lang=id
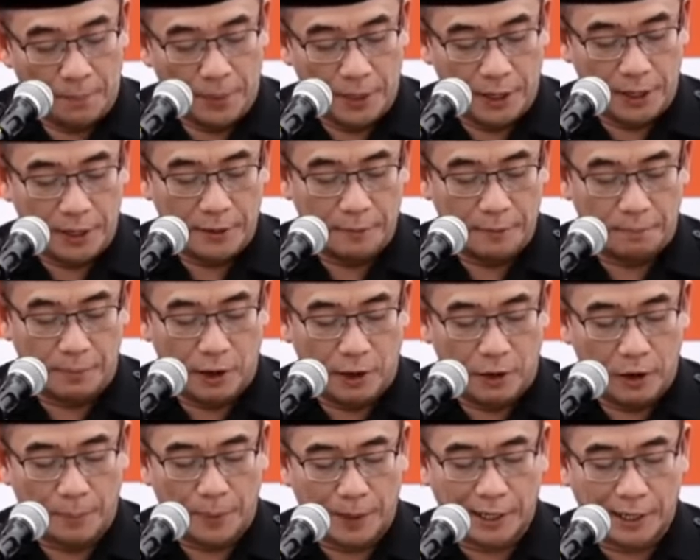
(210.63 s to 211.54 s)
B.
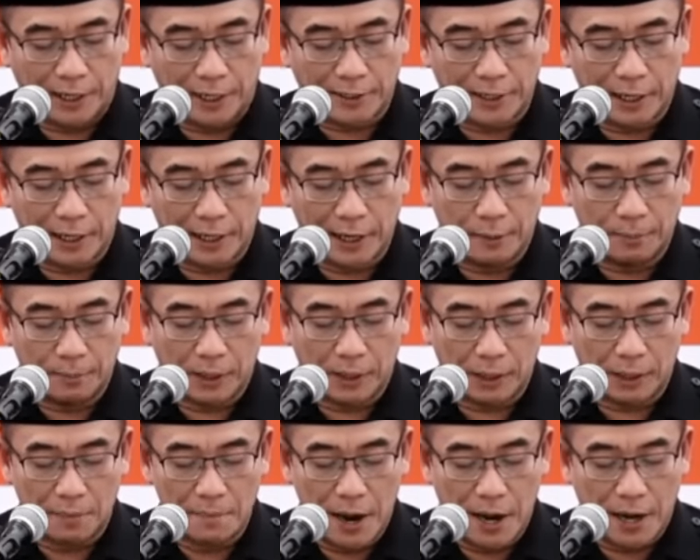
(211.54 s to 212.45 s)
Bahwa berdasarkan
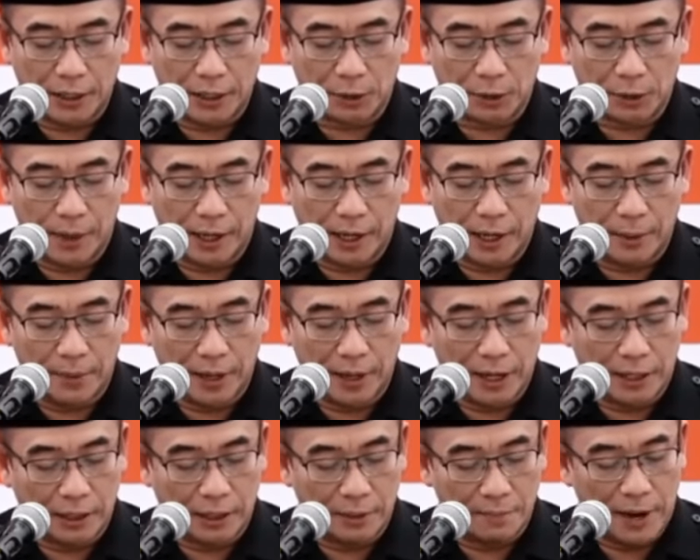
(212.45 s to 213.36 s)
pertimbangan
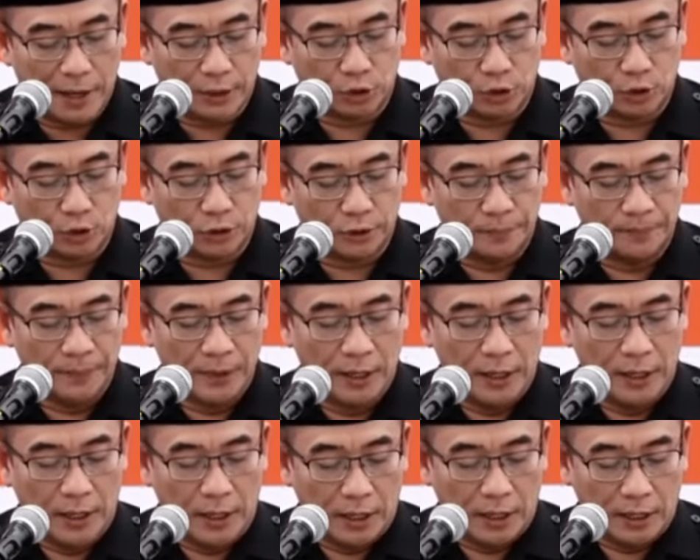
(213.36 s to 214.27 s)
sebagaimana dimaksud
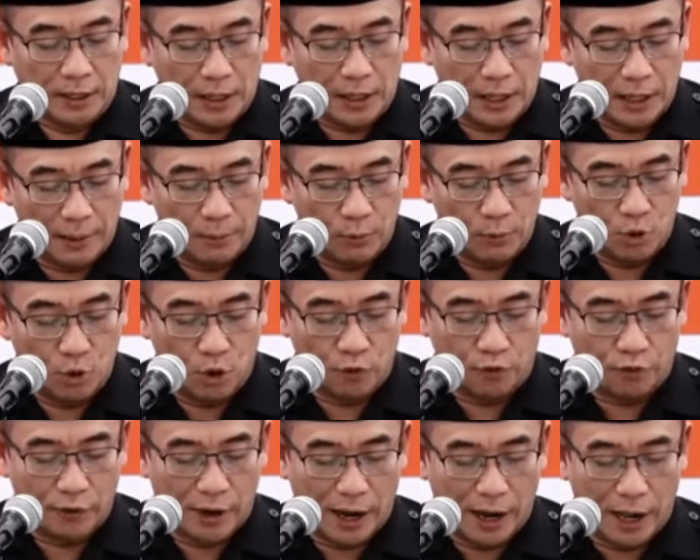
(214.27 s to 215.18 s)
dalam
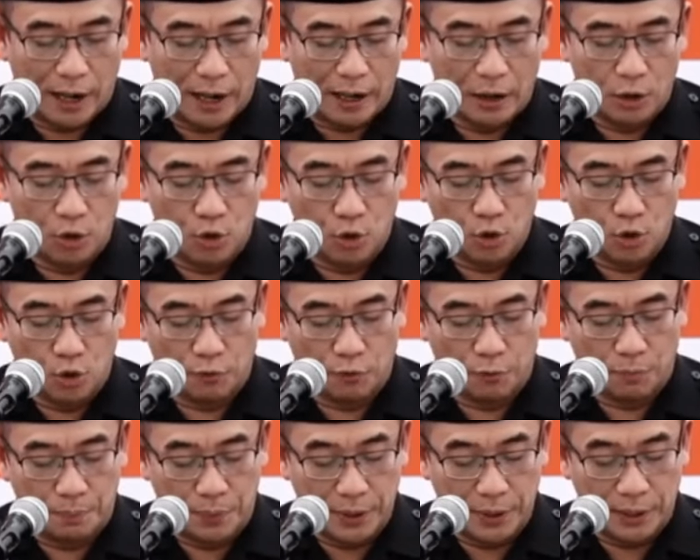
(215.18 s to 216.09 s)
huruf A,
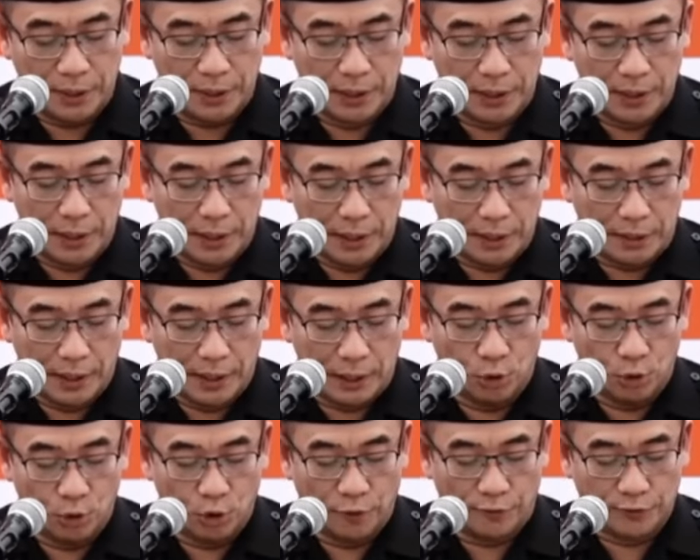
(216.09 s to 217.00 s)
huruf B,
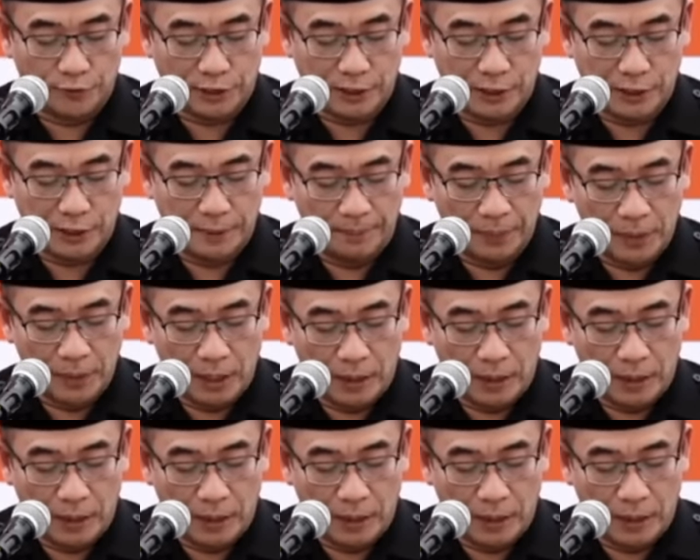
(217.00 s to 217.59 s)
dan huruf C,